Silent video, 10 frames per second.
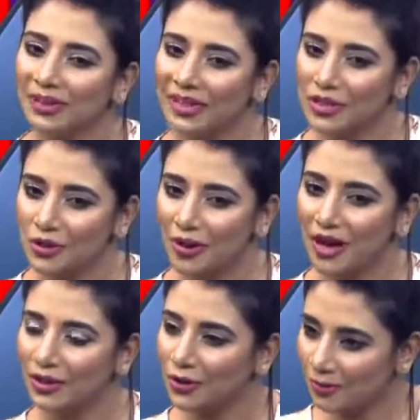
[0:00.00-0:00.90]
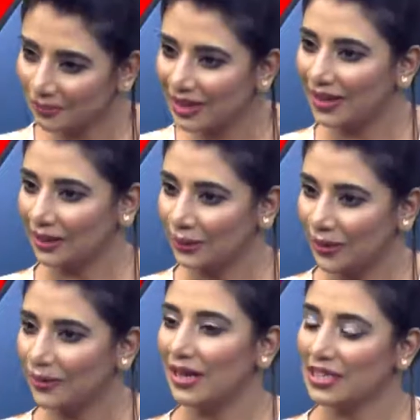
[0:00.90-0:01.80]
দিকে সংখ্যাটা কম থাকলেও
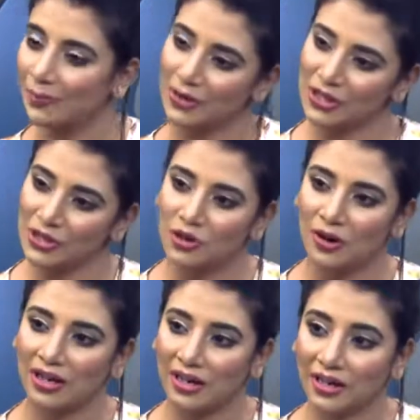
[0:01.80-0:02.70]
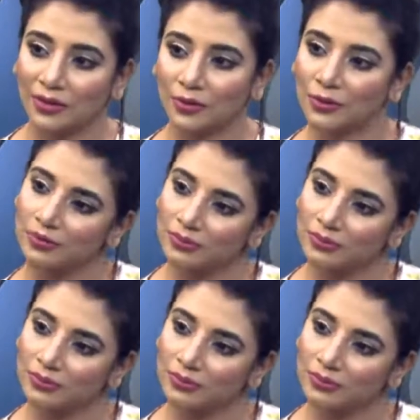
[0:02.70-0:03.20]
এখন আশেপাশে এই সংখ্যাটা কিন্তু